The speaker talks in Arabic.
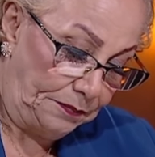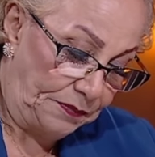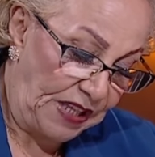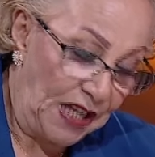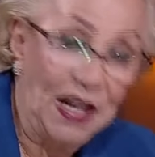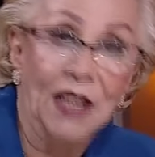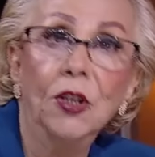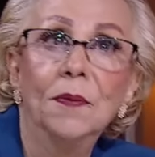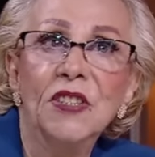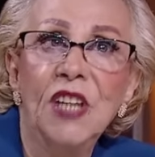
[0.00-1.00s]
كان
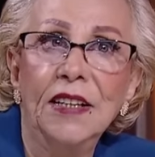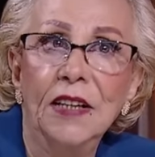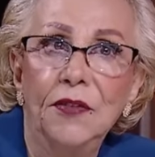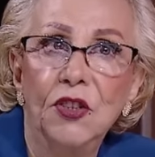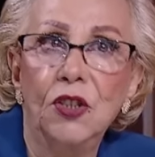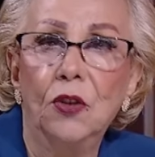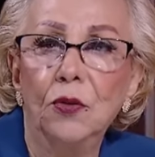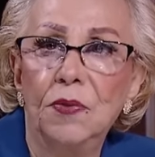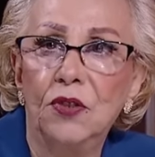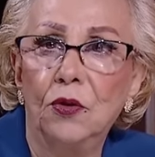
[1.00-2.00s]
عنده مشاكل في
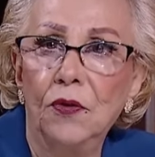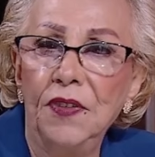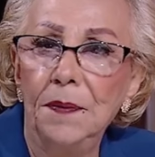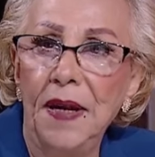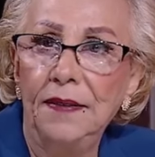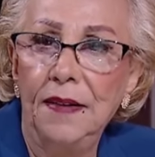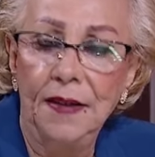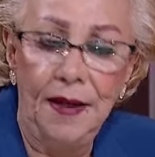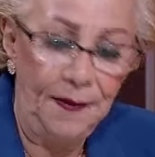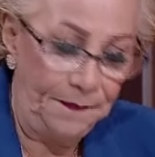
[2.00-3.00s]
الشغل بالظروف
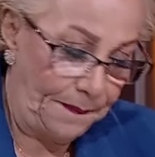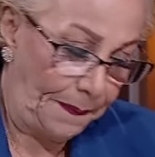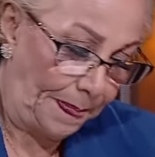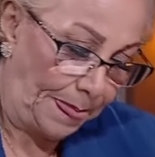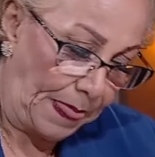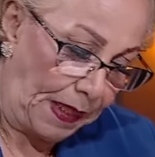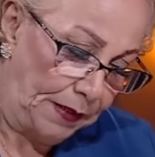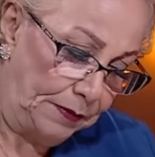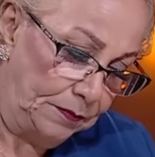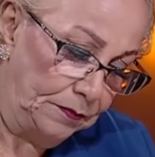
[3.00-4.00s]
الماديه
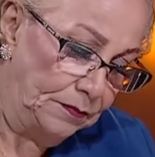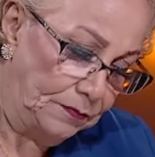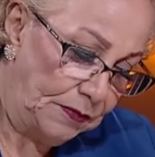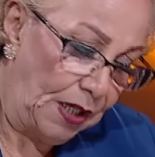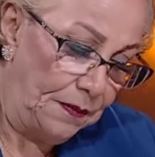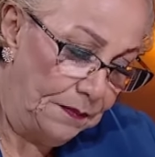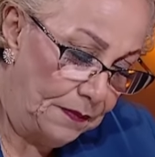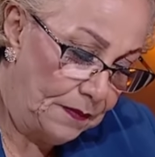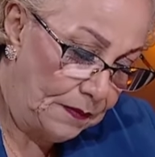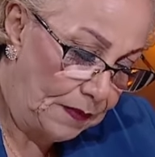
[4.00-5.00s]
اه طيب
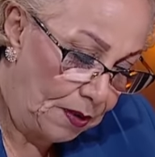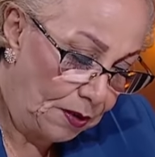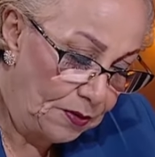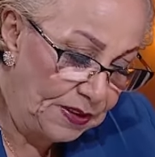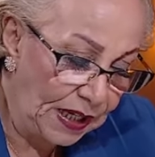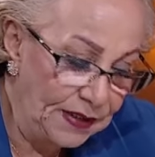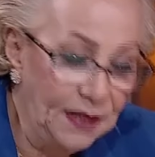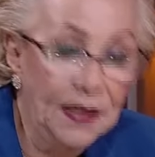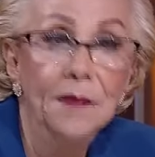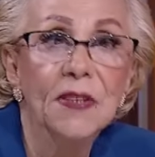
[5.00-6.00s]
وانت
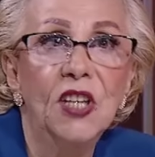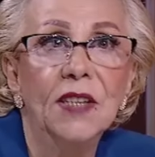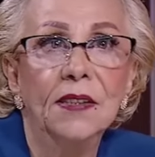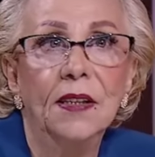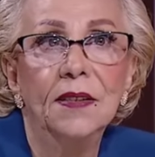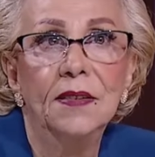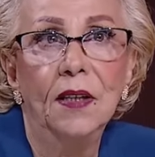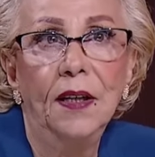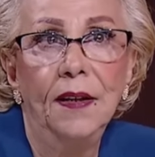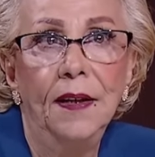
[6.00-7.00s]
عندك ايه مشاكل
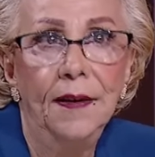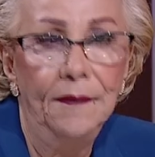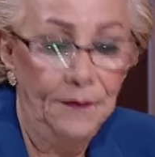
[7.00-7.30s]
صحيه؟